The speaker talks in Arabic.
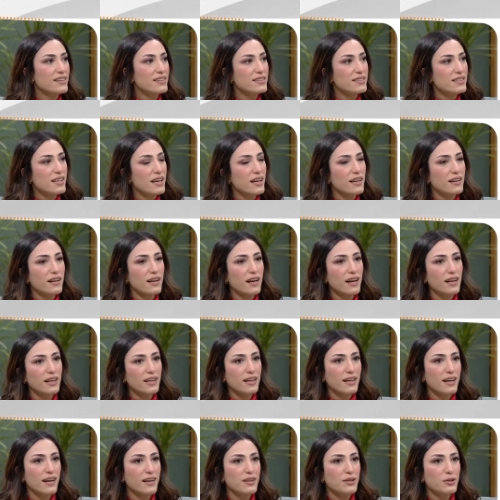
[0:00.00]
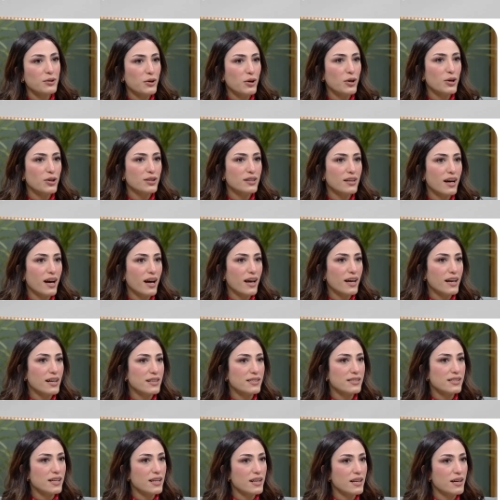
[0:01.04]
زين خليها تقعد هاي
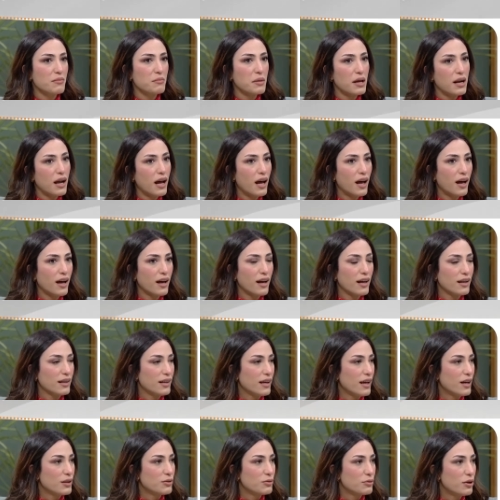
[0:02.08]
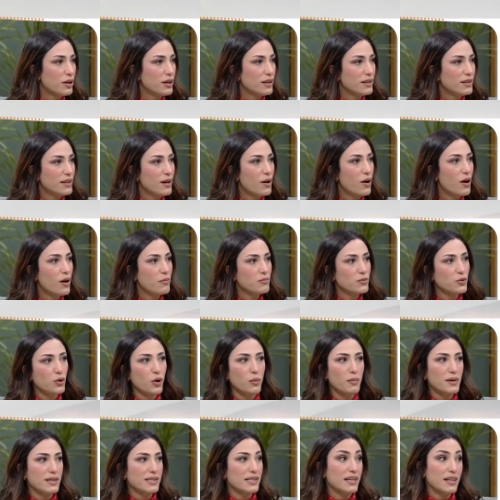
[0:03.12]
السنه ما راح اخليها تروح للدوام تروح
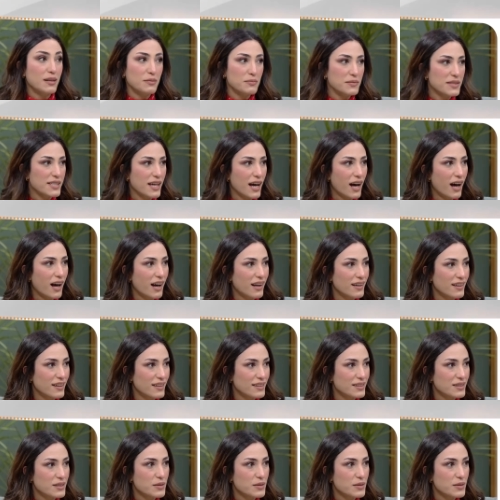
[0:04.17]
بس للامتحانات